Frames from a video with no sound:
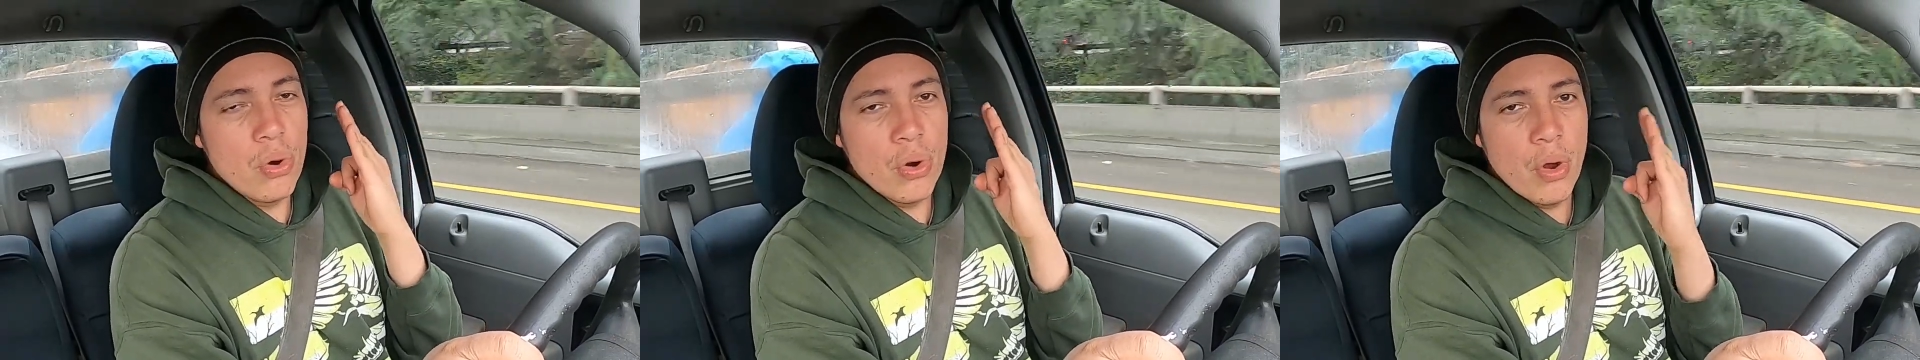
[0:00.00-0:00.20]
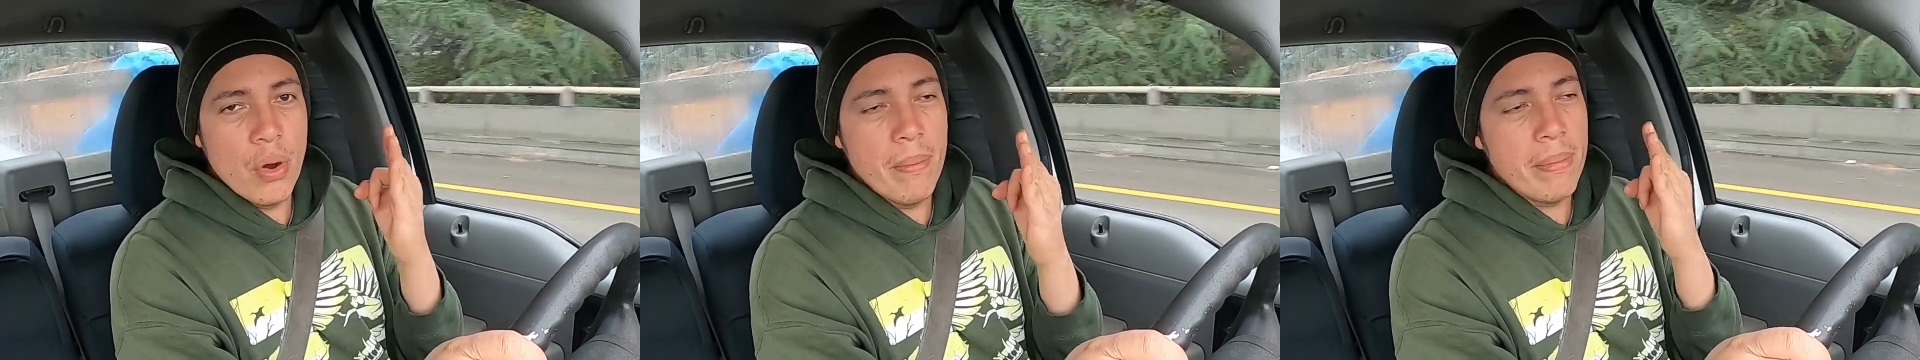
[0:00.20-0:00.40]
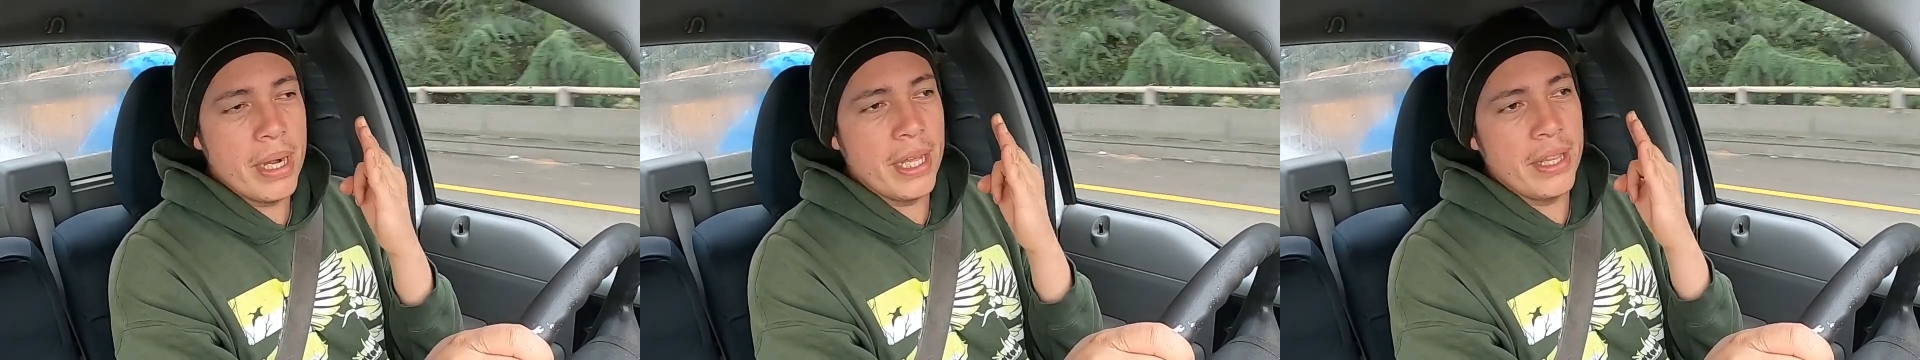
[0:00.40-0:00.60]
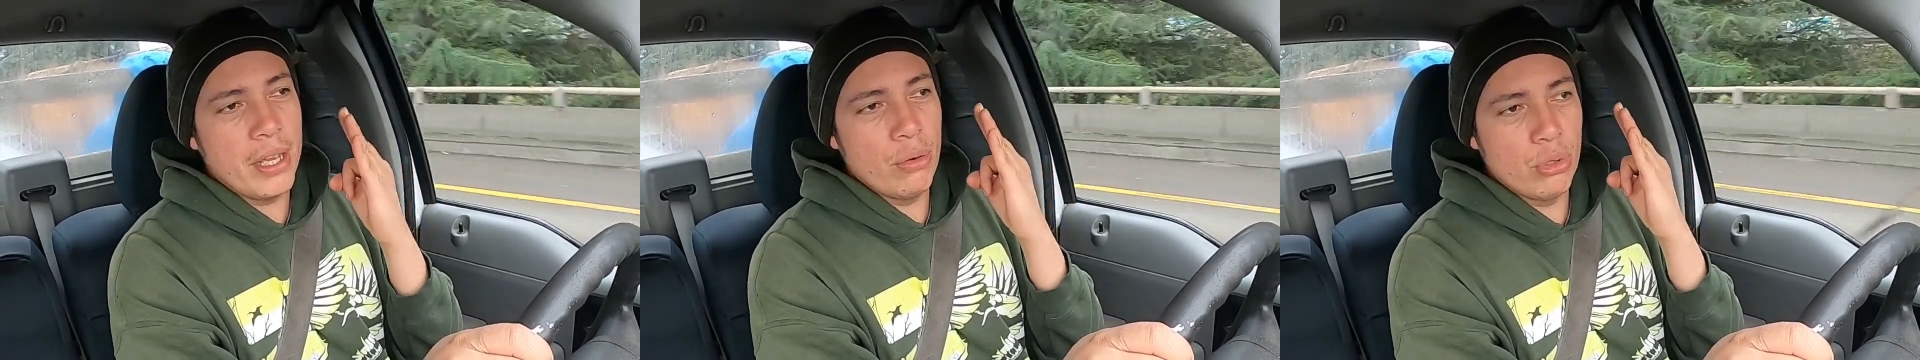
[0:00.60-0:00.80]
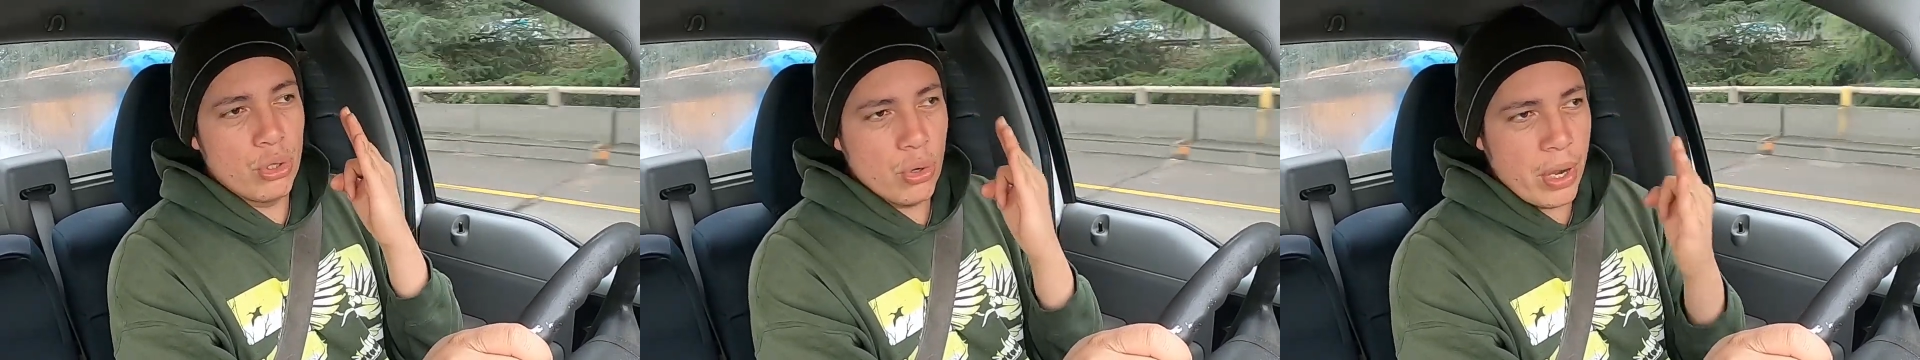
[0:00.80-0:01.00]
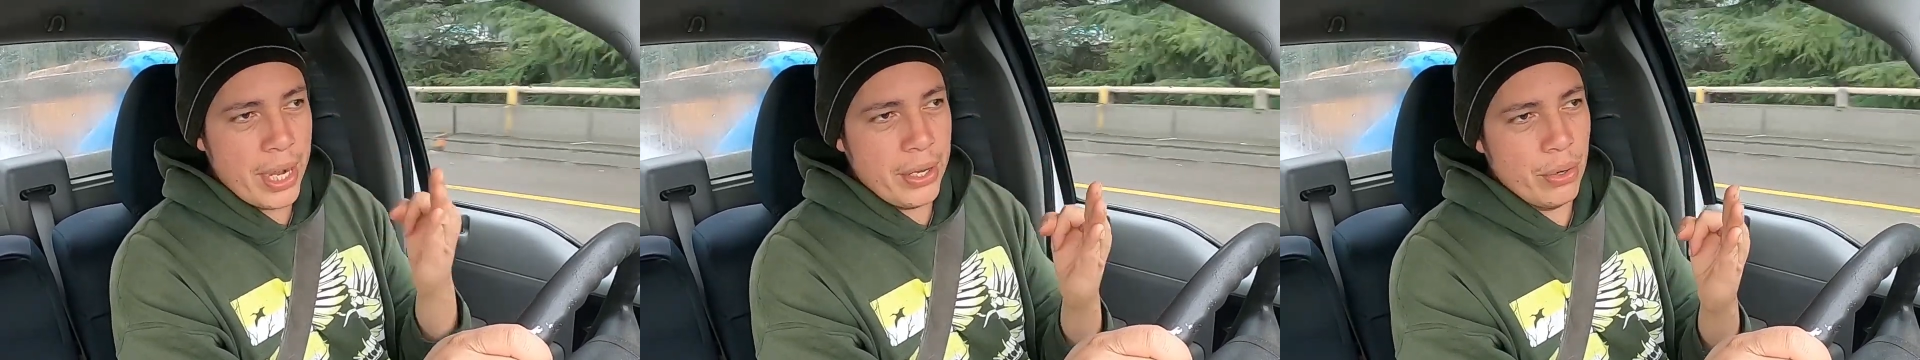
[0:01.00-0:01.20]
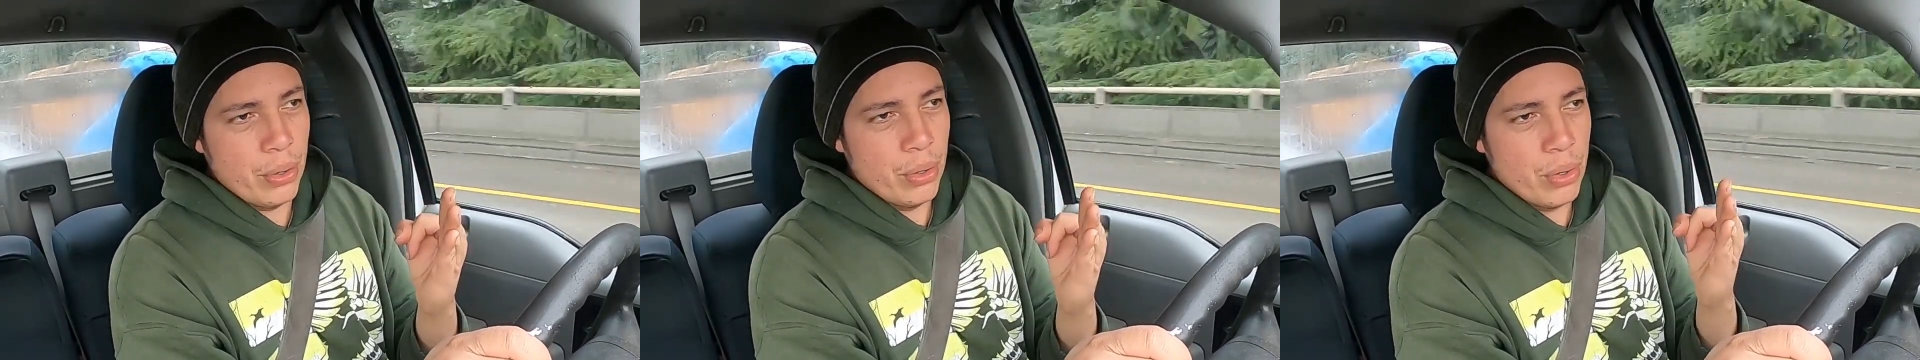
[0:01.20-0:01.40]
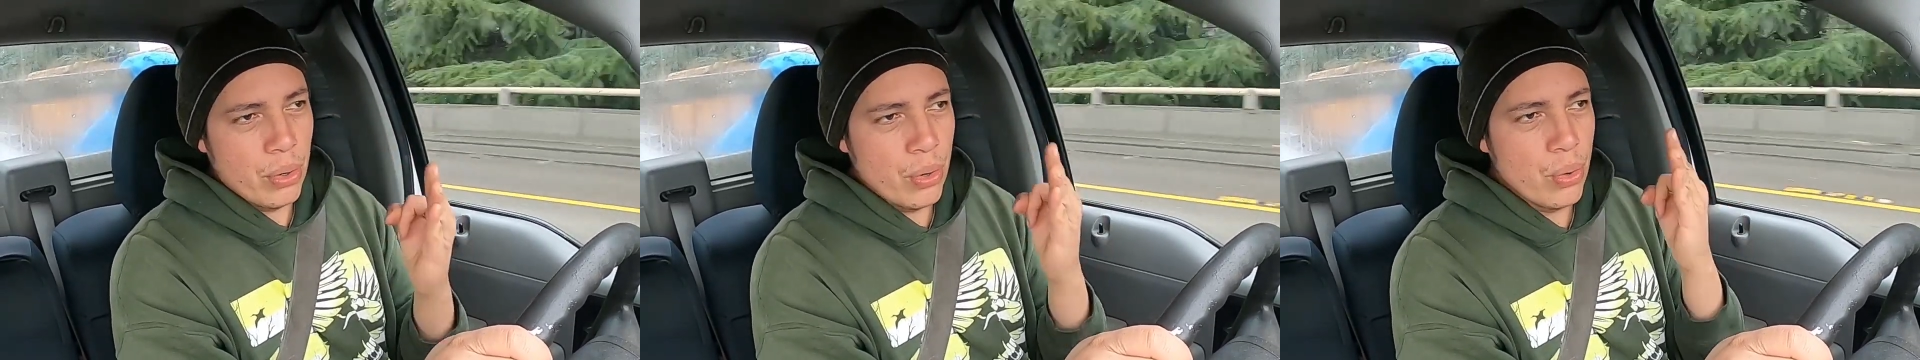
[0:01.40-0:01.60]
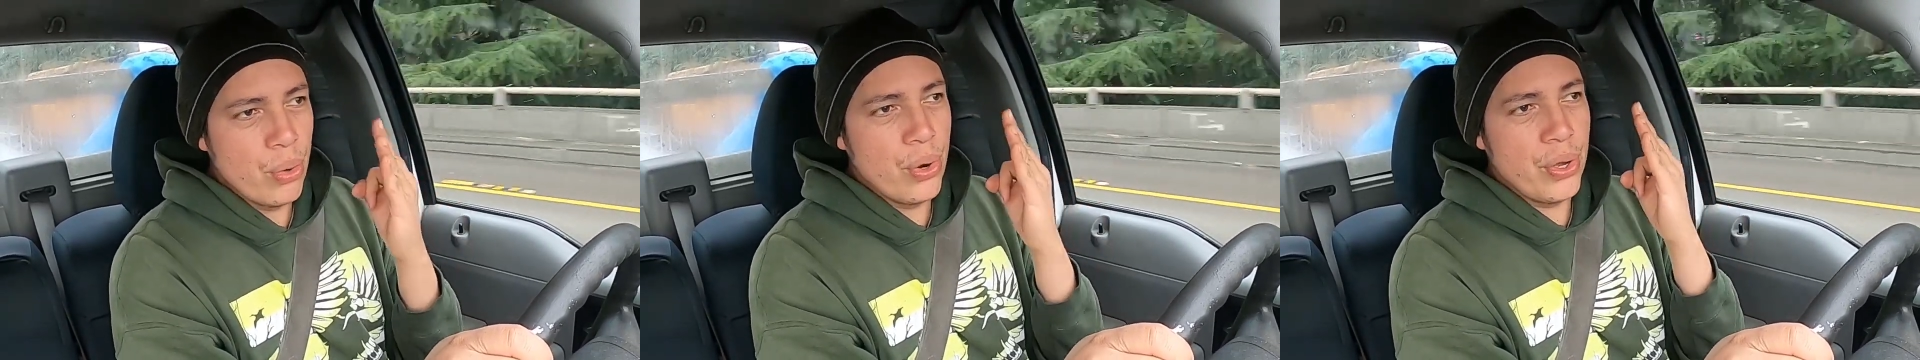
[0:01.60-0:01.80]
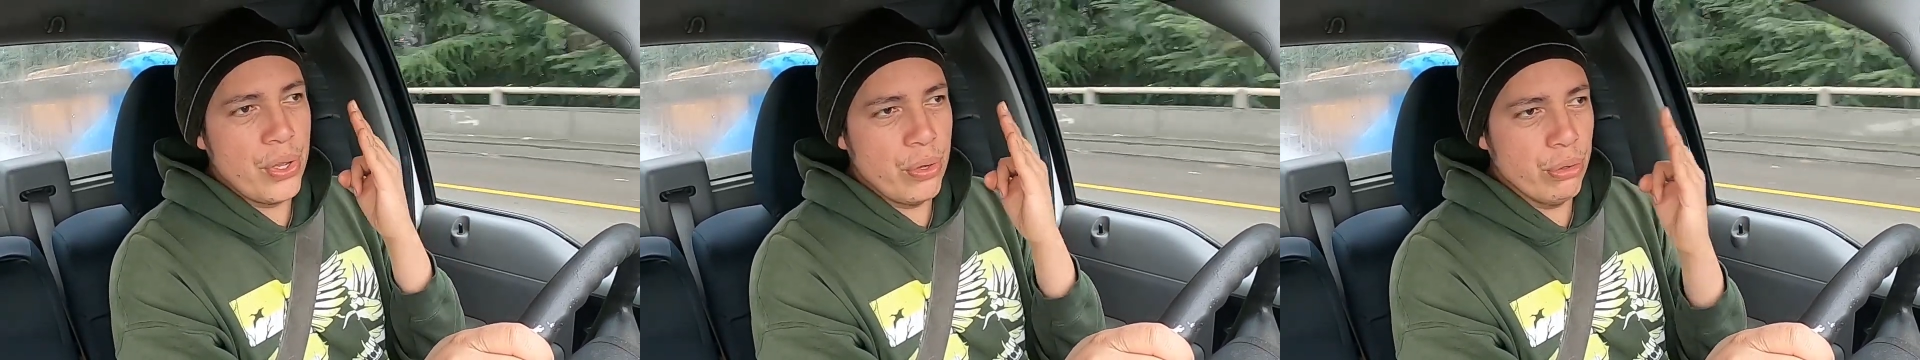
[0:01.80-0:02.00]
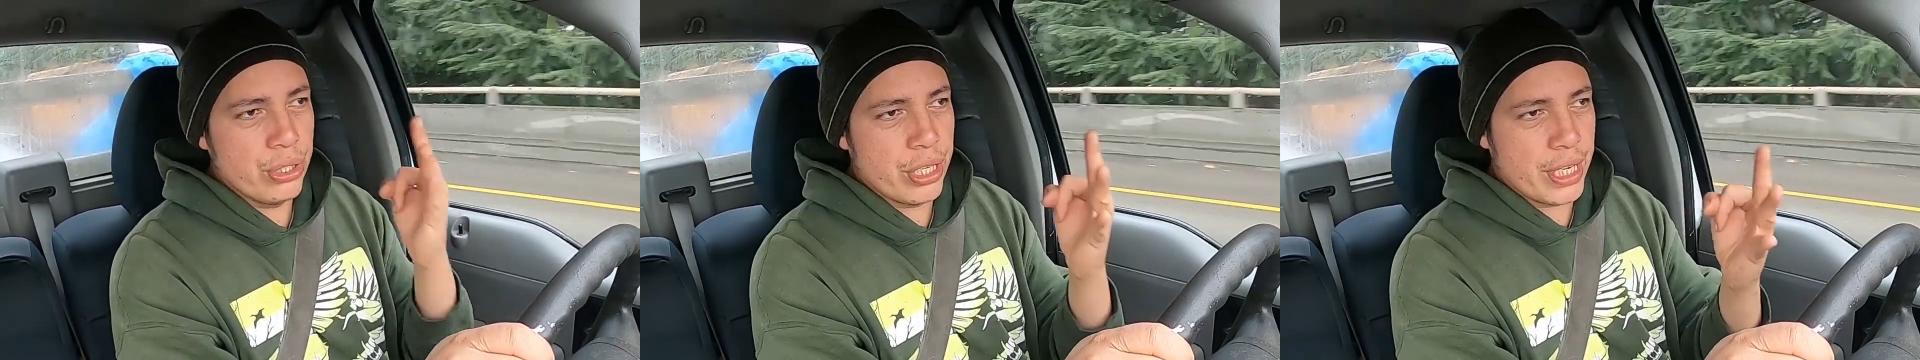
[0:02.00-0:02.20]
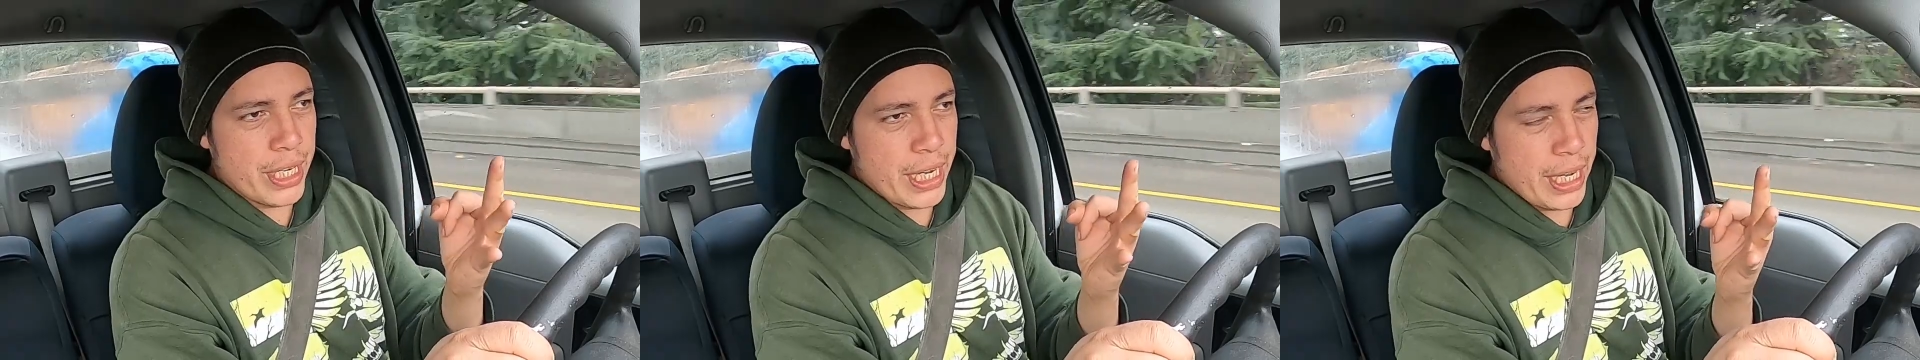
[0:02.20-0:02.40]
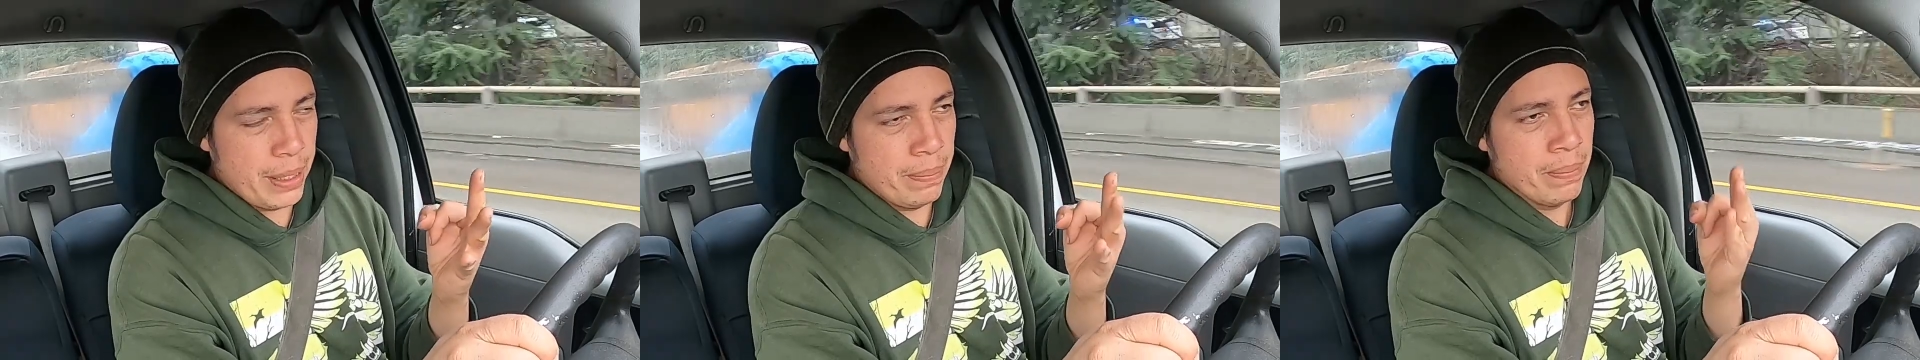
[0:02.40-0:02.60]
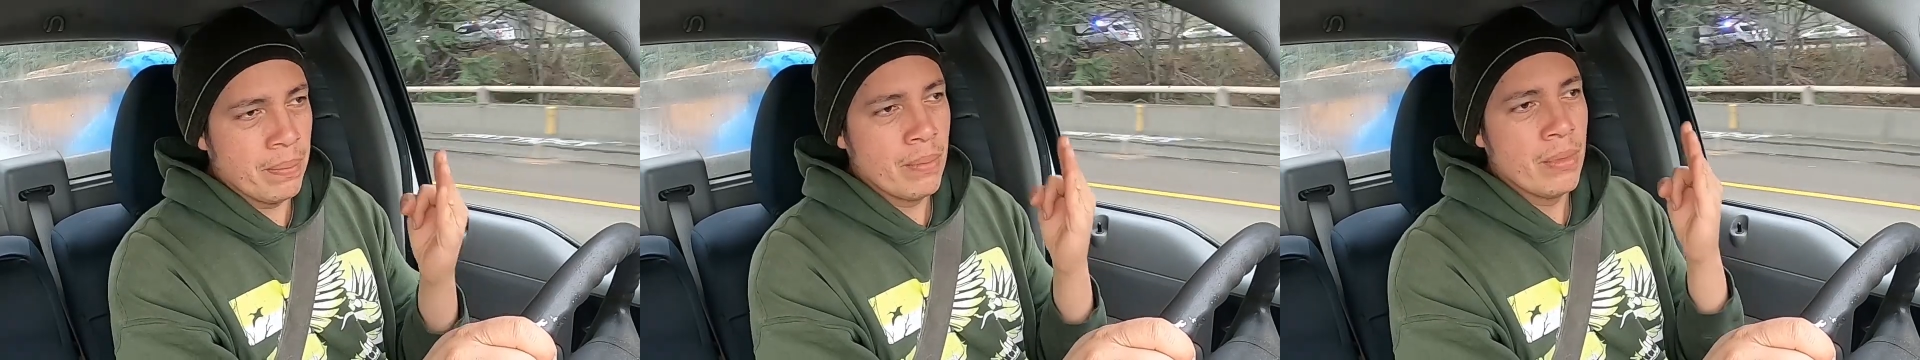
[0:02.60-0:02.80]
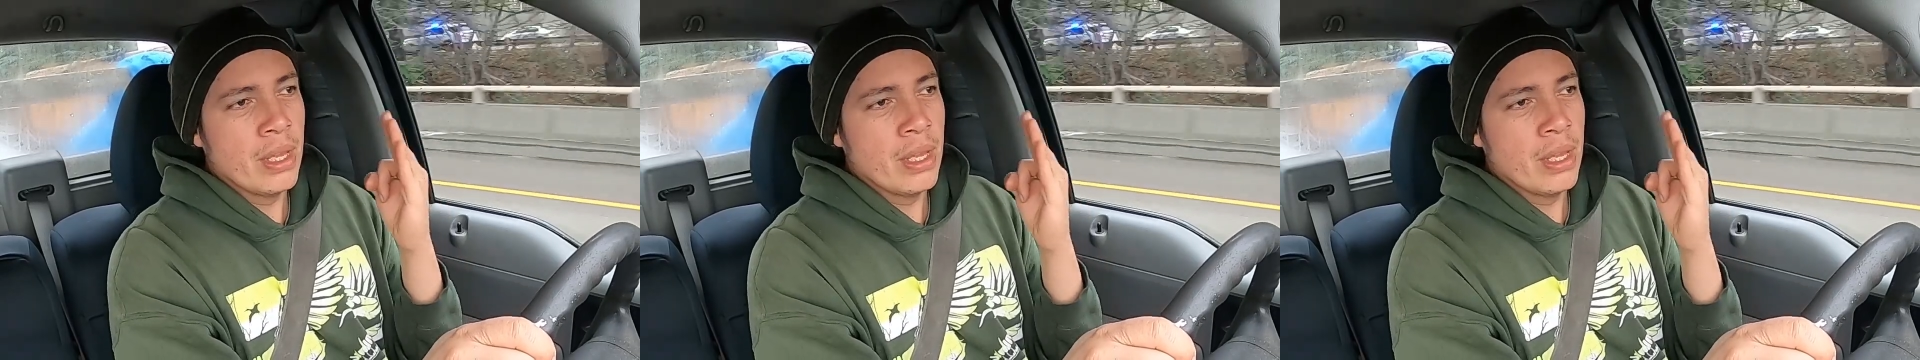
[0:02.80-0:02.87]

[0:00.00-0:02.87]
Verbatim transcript: un nombre de usuario, un username.